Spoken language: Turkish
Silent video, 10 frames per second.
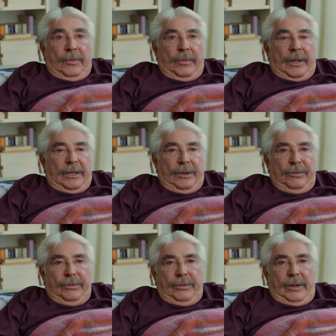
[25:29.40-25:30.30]
yok benden
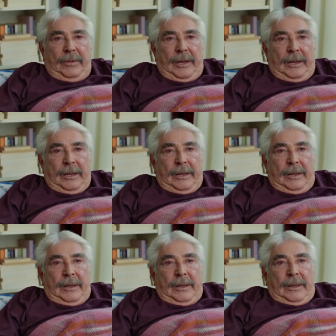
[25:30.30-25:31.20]
özür dileme.
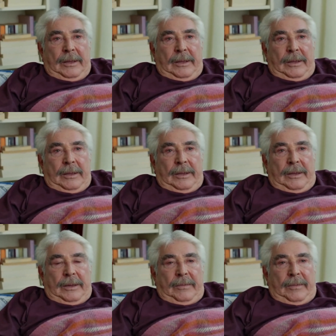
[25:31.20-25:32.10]

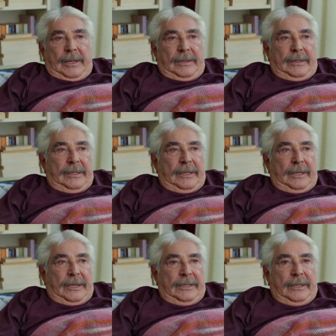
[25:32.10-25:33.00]
Yani ben
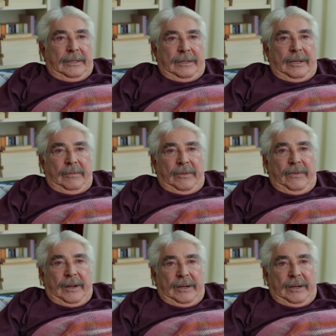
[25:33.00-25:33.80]
size yaşattıklarımın